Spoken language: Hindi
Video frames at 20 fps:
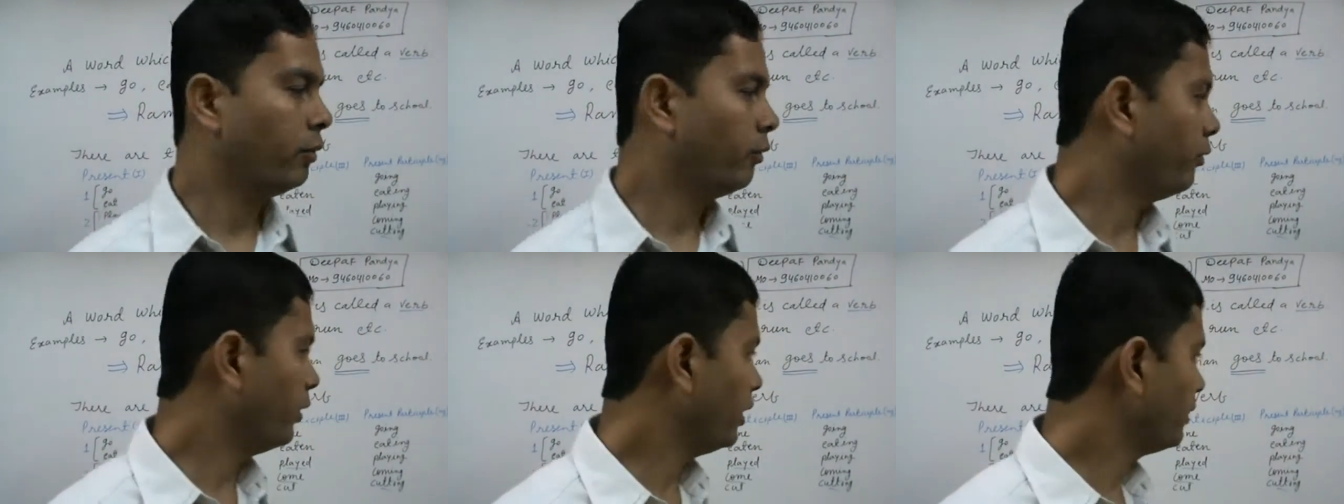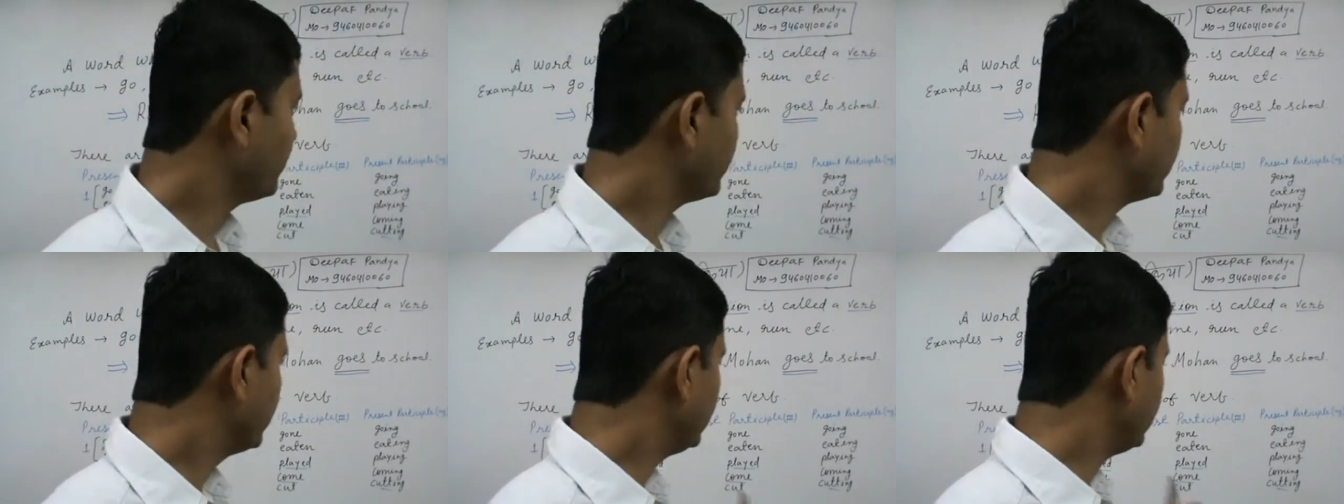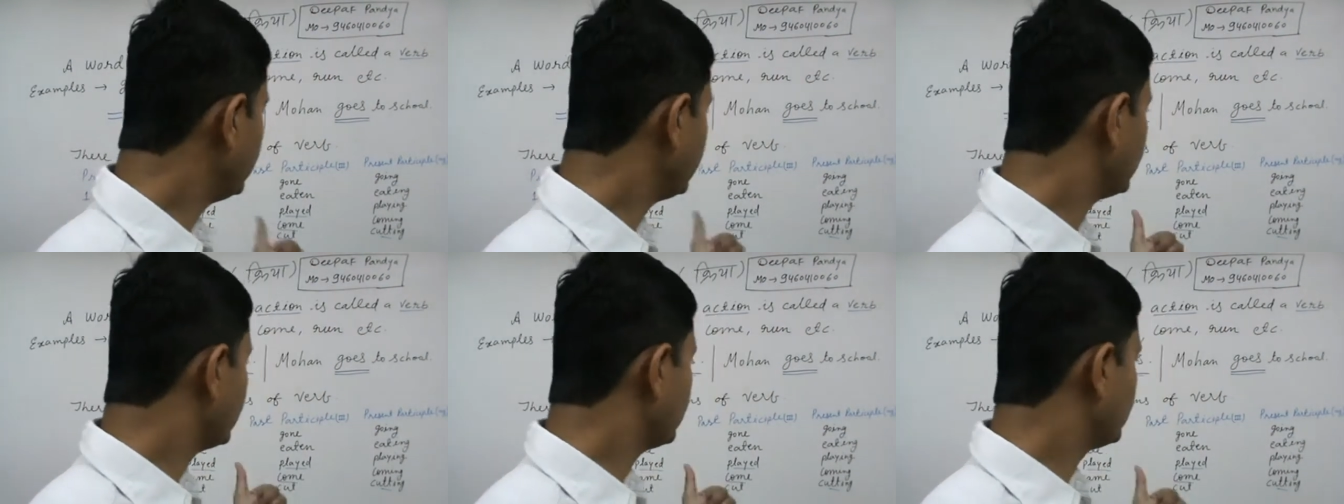वर्ब
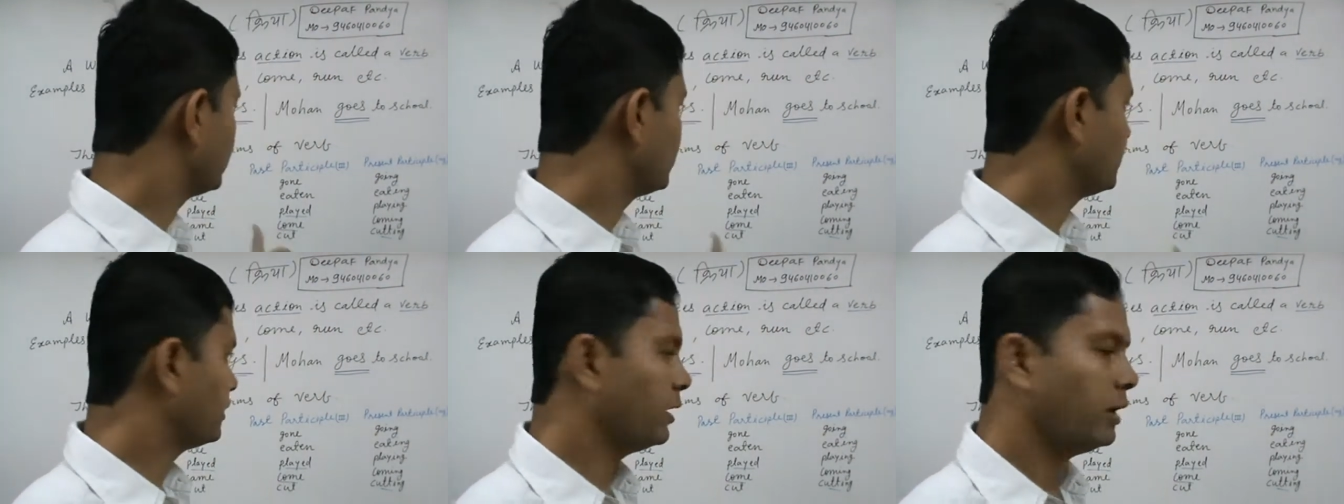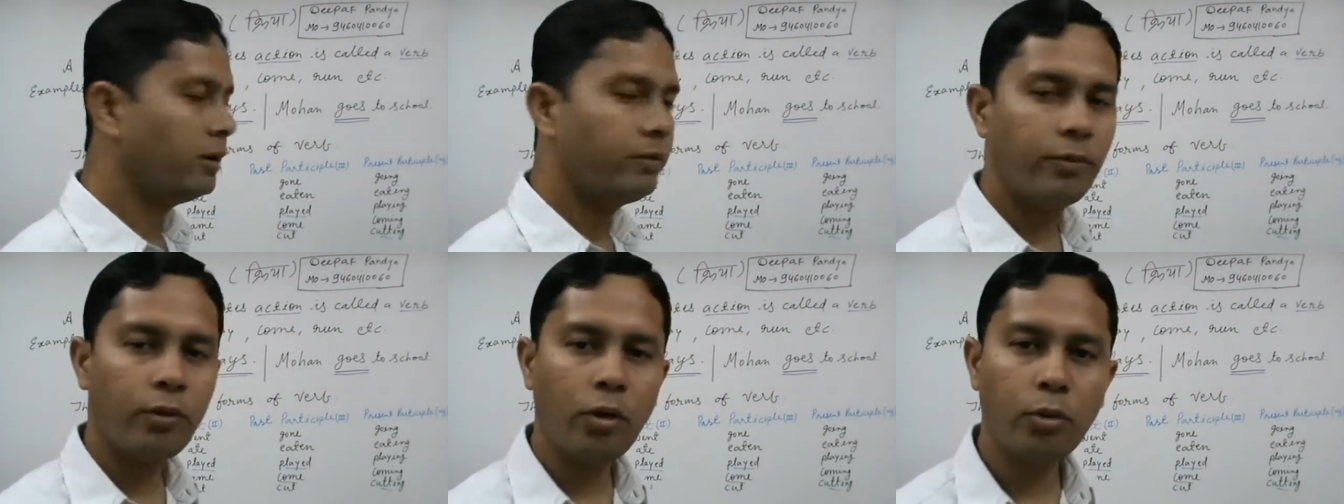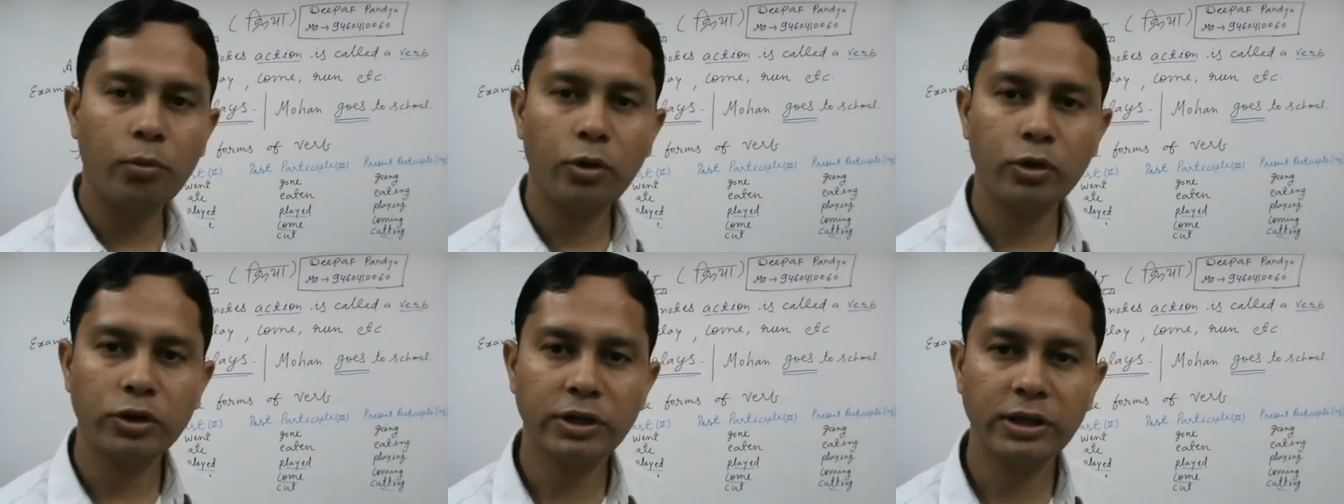की थ्री
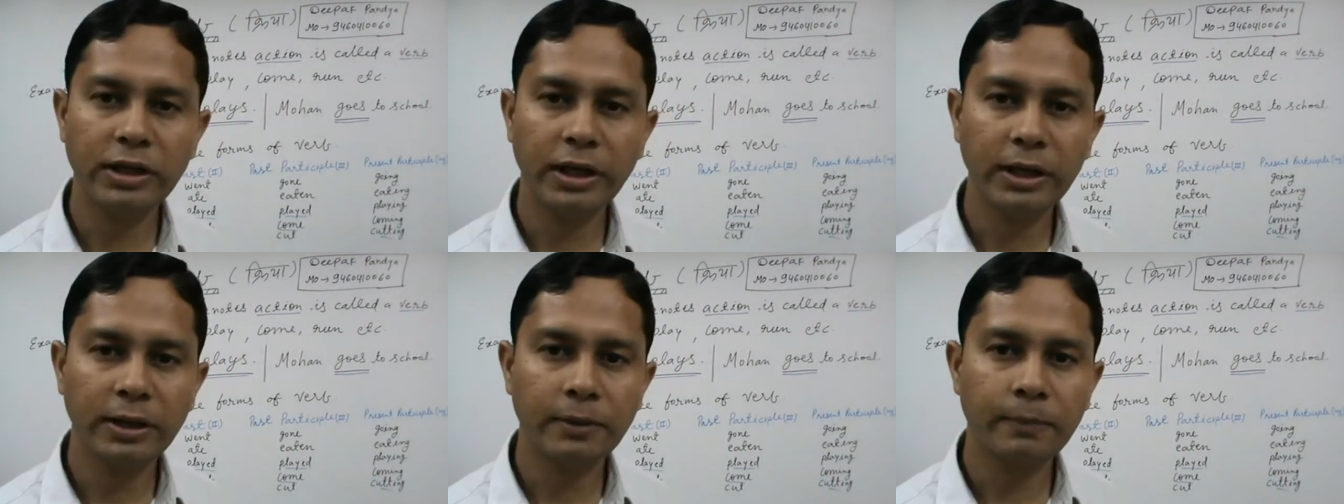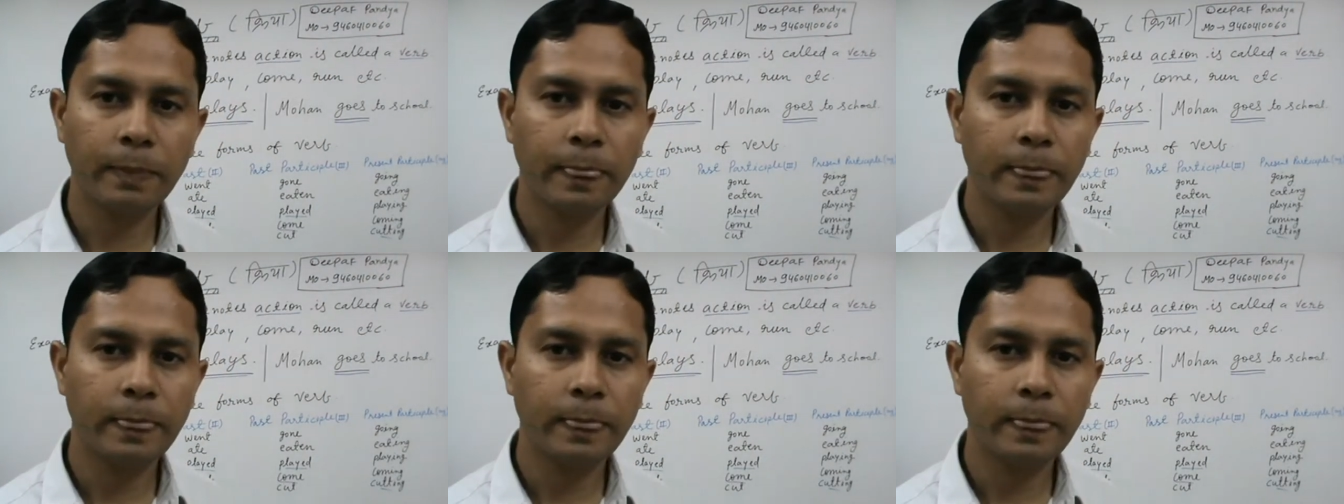फॉर्म होती हैं